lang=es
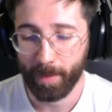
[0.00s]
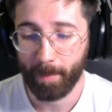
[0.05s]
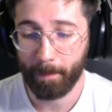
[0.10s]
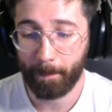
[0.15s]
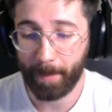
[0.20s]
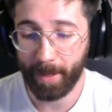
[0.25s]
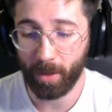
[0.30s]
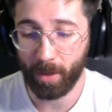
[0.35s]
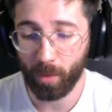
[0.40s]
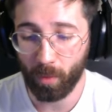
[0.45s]

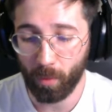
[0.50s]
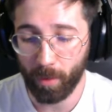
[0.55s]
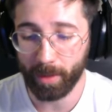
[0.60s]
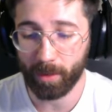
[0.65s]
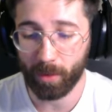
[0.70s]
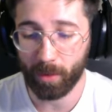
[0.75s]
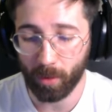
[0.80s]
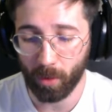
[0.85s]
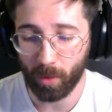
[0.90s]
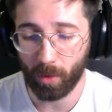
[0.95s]
Pero
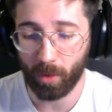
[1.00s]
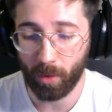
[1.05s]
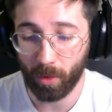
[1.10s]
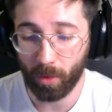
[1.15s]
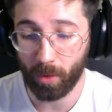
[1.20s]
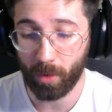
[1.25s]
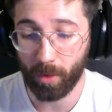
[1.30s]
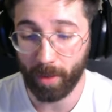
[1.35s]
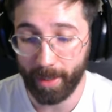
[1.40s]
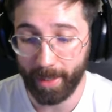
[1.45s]

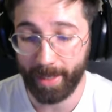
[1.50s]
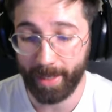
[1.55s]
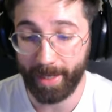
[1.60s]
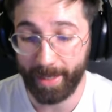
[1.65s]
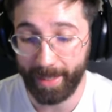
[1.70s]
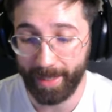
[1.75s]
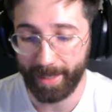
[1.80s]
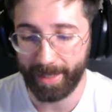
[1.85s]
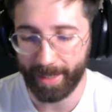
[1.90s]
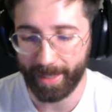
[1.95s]
nuestro eh,
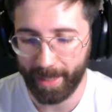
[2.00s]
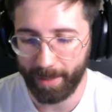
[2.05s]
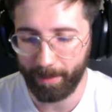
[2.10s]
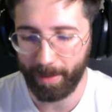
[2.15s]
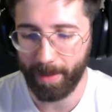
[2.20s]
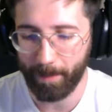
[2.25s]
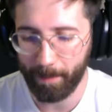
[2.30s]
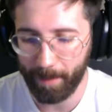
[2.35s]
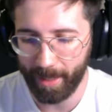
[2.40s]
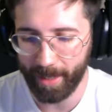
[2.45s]

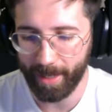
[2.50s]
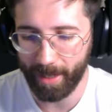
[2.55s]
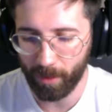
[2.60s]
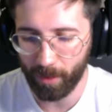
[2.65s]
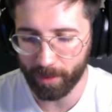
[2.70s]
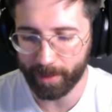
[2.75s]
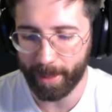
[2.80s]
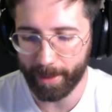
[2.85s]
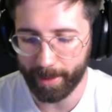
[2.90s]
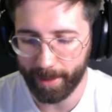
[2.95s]
increíble minero
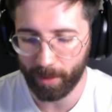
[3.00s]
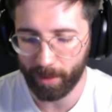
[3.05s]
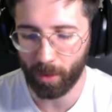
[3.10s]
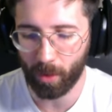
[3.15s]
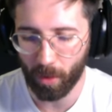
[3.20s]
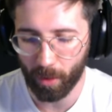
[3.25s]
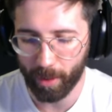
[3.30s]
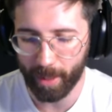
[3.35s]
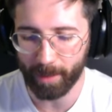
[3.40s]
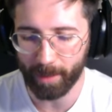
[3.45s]
está haciendo
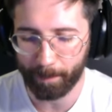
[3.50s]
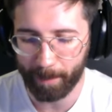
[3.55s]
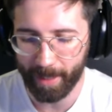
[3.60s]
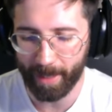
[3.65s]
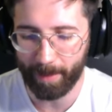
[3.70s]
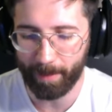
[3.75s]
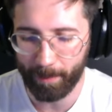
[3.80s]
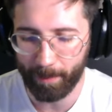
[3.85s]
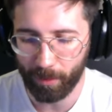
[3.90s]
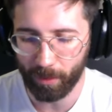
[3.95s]
lo que
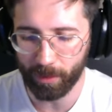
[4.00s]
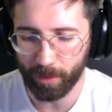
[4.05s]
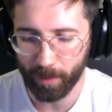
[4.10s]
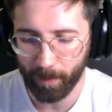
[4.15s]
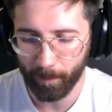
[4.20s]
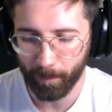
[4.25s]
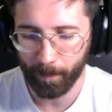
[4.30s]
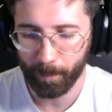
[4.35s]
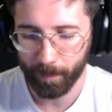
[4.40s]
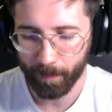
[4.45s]
esperábamos.
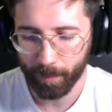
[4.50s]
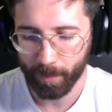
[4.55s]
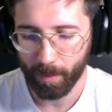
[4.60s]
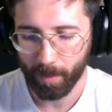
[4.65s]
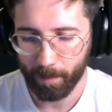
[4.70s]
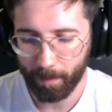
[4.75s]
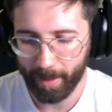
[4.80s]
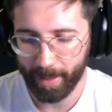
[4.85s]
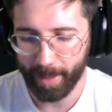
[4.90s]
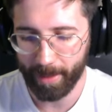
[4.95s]

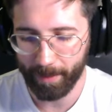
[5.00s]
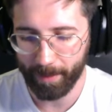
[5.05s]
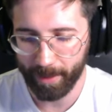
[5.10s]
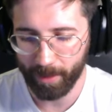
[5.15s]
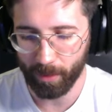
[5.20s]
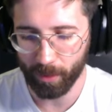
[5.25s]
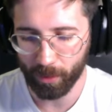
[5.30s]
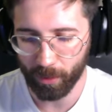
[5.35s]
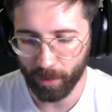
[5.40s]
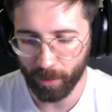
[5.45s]

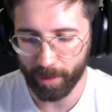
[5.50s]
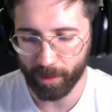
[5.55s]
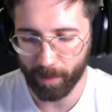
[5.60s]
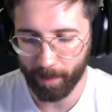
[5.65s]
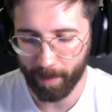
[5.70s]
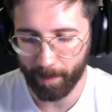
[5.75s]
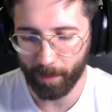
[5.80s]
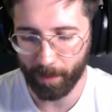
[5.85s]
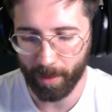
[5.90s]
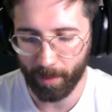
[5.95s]
Maravilloso, que eso
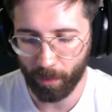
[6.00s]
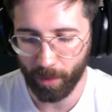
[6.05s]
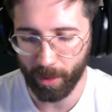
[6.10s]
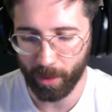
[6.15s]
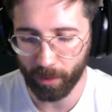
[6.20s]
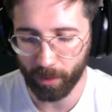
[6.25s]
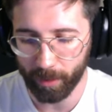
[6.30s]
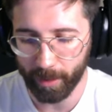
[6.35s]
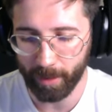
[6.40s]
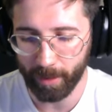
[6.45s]
me pone muy
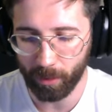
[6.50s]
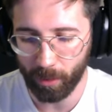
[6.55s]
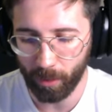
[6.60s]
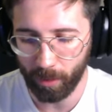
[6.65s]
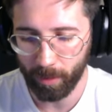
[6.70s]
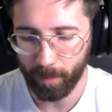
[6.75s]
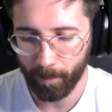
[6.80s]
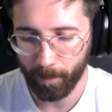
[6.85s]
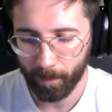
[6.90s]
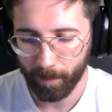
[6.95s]
contento.
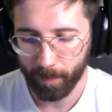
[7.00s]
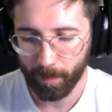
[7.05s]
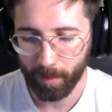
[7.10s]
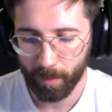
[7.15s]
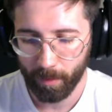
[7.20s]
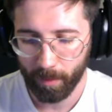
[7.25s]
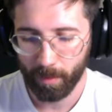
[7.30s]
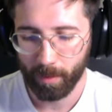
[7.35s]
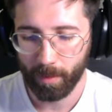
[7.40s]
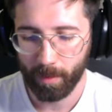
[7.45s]

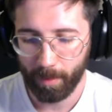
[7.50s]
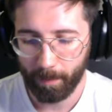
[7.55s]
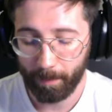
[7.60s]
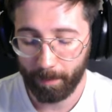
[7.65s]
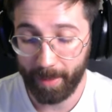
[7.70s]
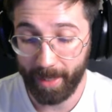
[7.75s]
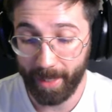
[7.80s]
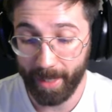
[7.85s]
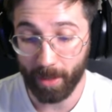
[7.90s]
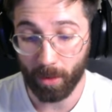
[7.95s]

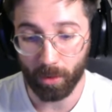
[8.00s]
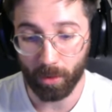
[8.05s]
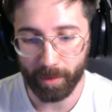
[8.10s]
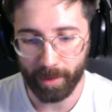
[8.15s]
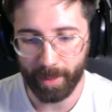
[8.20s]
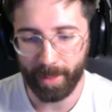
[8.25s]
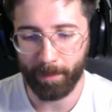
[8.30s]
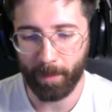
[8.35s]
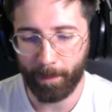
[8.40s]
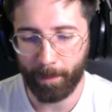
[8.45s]
Bien,
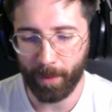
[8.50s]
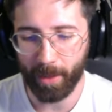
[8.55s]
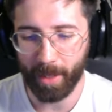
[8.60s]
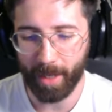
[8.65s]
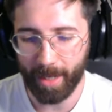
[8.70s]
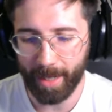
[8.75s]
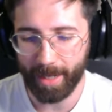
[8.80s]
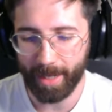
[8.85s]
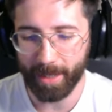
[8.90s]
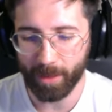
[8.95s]
conseguimos
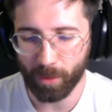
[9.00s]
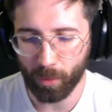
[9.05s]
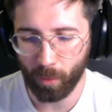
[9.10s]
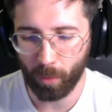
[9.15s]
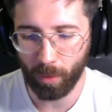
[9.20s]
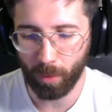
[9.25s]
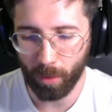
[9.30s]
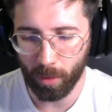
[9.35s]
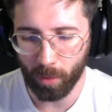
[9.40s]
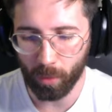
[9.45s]
ponerle el
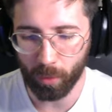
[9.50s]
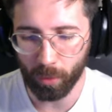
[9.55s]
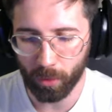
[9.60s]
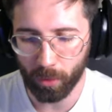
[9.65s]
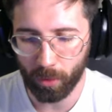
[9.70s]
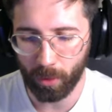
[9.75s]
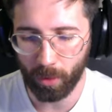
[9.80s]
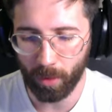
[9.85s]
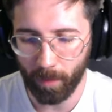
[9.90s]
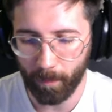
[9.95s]
escudo
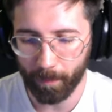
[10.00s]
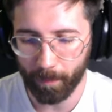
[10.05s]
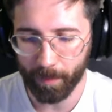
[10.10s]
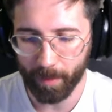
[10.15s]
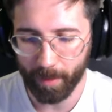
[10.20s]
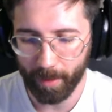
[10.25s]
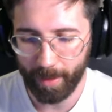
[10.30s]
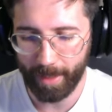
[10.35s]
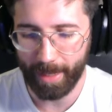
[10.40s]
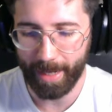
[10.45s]
justo.
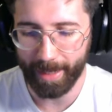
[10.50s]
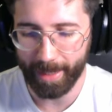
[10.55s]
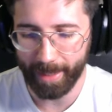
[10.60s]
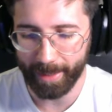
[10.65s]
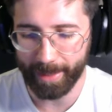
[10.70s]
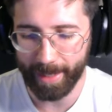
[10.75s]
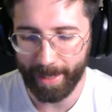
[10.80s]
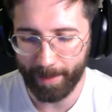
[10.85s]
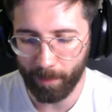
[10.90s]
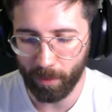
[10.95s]
Le
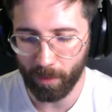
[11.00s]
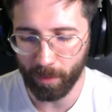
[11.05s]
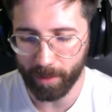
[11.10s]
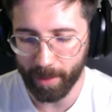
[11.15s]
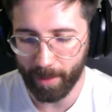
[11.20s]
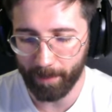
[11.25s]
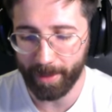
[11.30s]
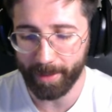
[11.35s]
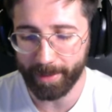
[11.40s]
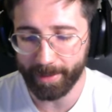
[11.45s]
quitamos.
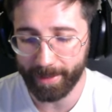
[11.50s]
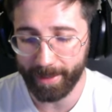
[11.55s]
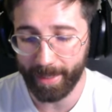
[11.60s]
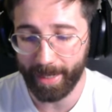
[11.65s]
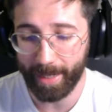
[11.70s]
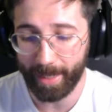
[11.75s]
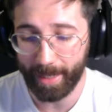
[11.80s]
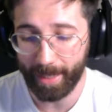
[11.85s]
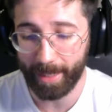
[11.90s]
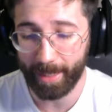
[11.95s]
A ver si
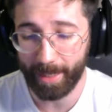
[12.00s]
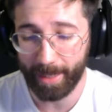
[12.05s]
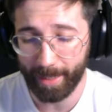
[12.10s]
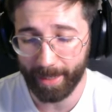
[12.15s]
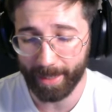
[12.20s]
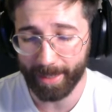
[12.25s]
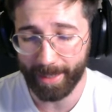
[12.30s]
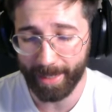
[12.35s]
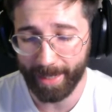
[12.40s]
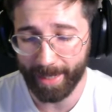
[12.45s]

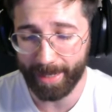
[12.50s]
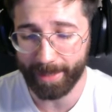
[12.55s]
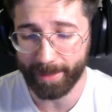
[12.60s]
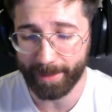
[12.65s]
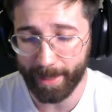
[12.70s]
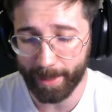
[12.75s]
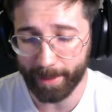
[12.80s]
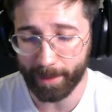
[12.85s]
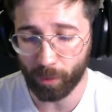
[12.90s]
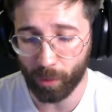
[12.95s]
el
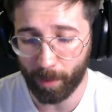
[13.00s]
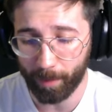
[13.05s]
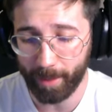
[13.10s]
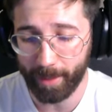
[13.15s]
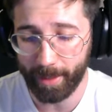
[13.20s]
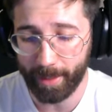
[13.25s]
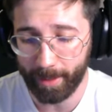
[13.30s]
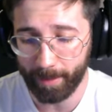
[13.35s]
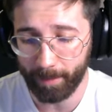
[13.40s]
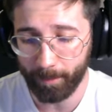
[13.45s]
gigante hace su
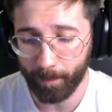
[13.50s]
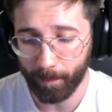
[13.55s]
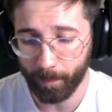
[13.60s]
habilidad.